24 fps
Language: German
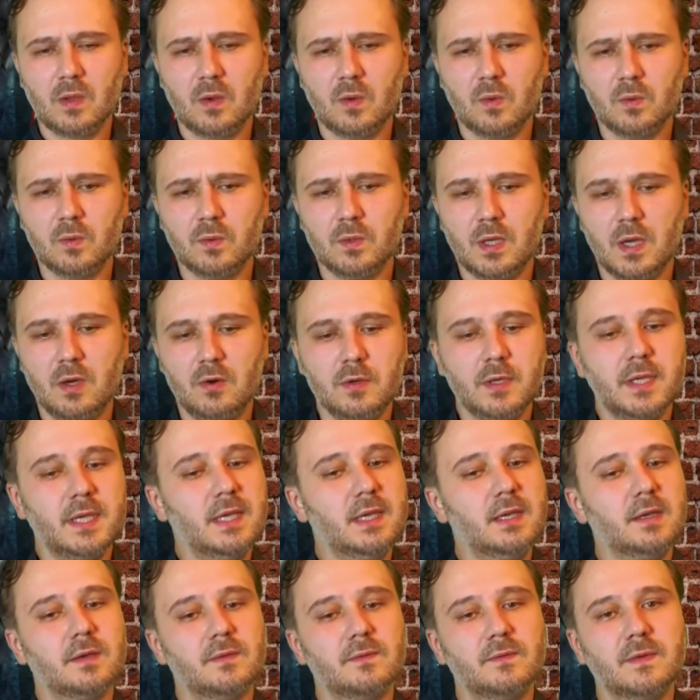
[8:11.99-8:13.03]
Und auch
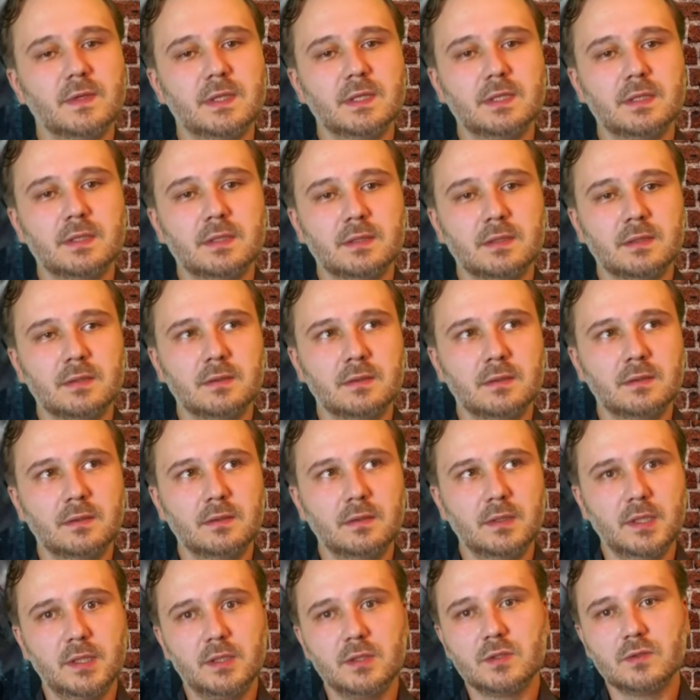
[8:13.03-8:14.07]
hier wird
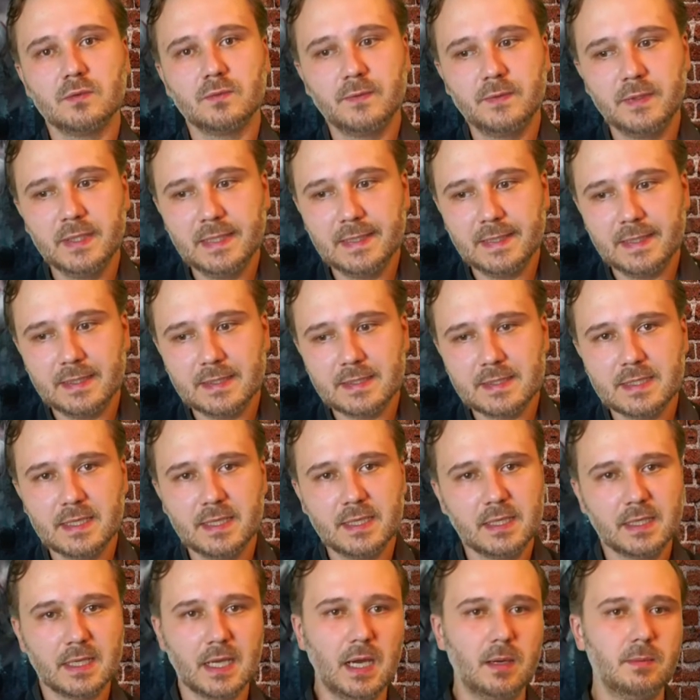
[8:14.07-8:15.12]
nicht so viel
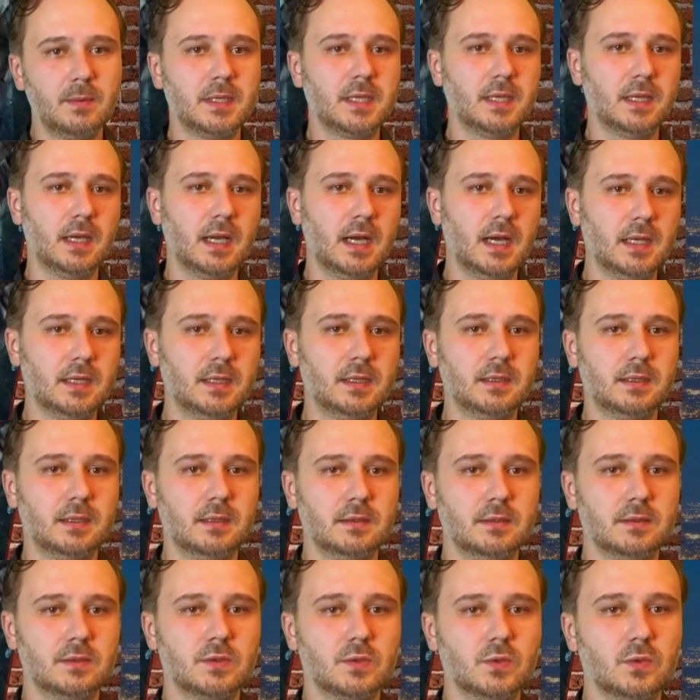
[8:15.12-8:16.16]
erzählt, aber gerade
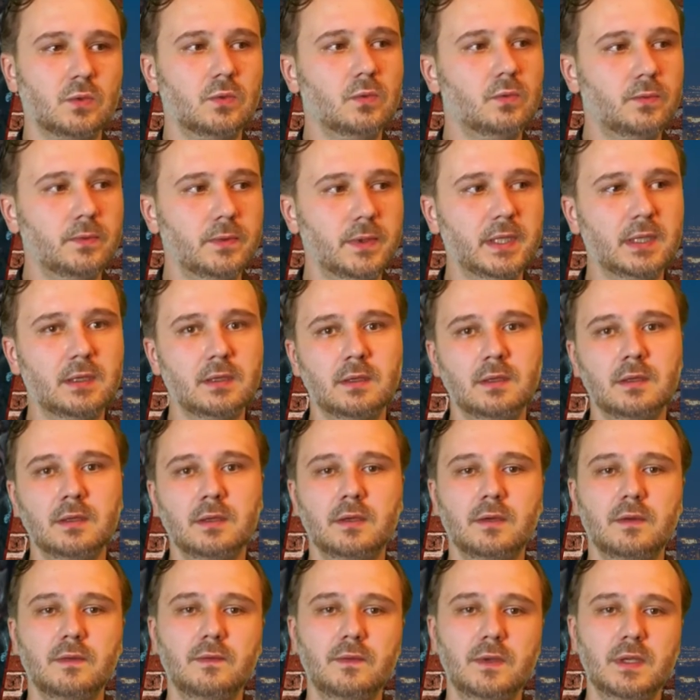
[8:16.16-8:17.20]
so viel
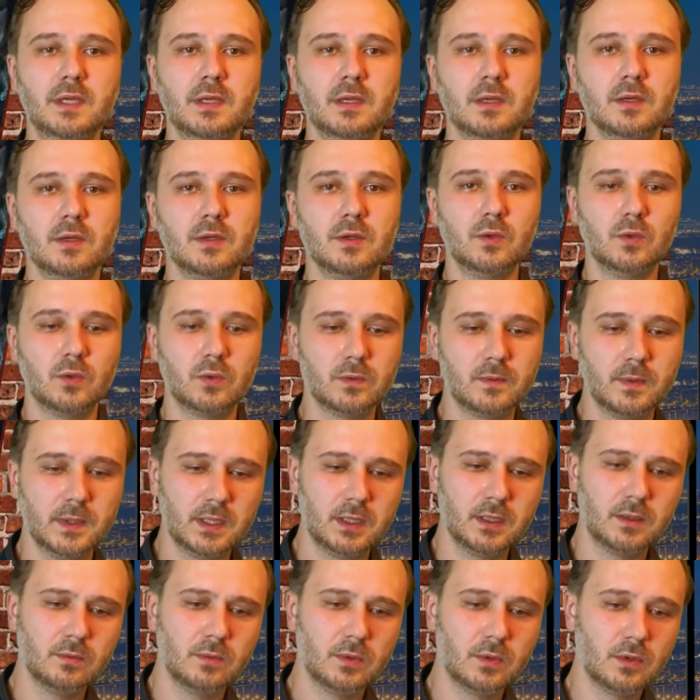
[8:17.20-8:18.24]
wie
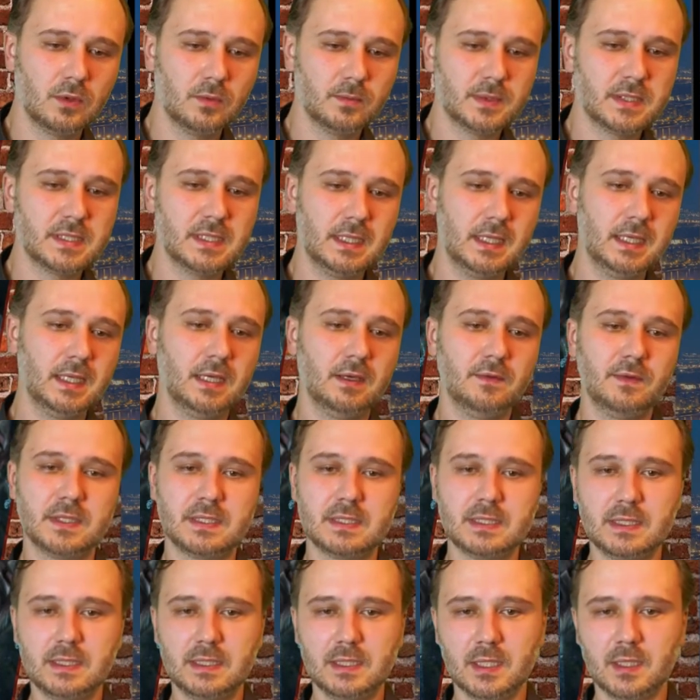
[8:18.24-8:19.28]
notwendig. Wo kommt sie her? Was
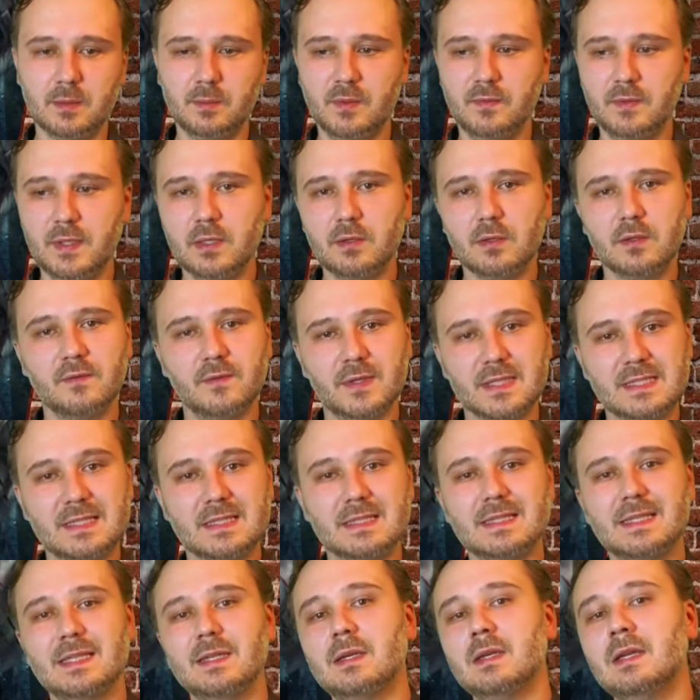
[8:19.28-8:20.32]
sind ihre Beweggründe? Was
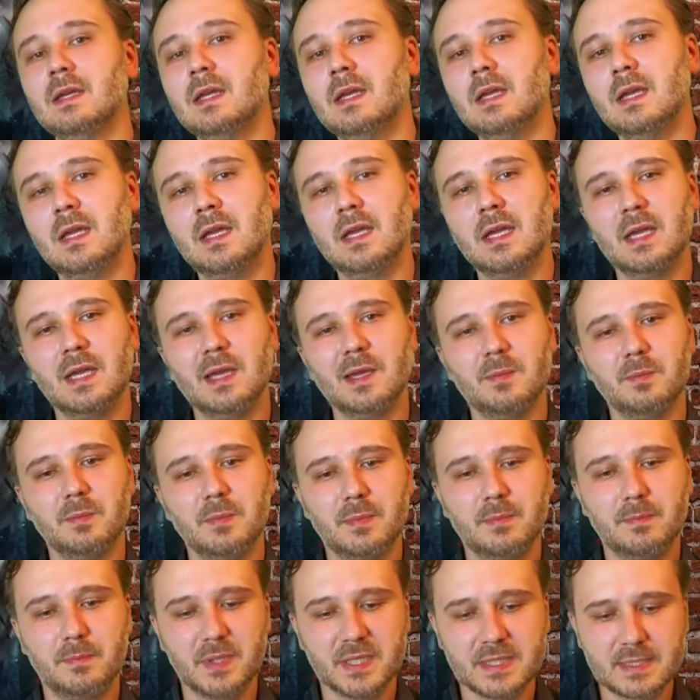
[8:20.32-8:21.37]
ist ihr
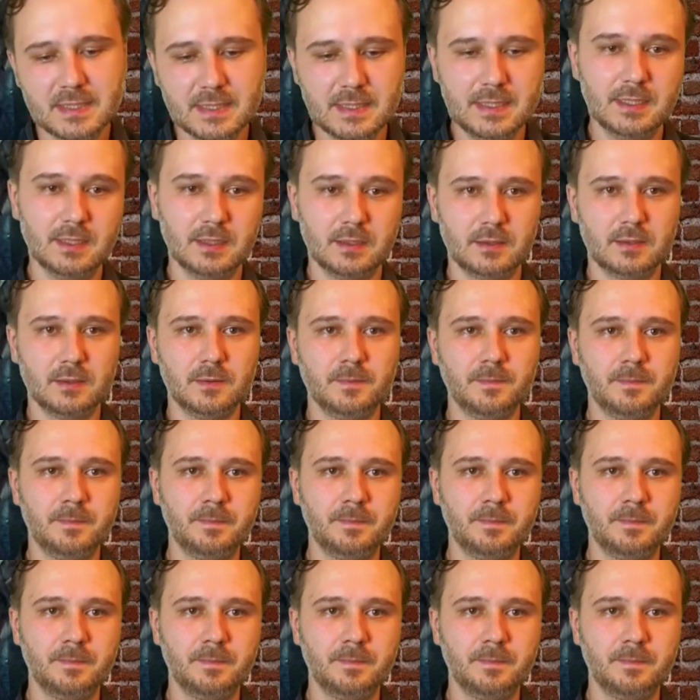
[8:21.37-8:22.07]
passiert?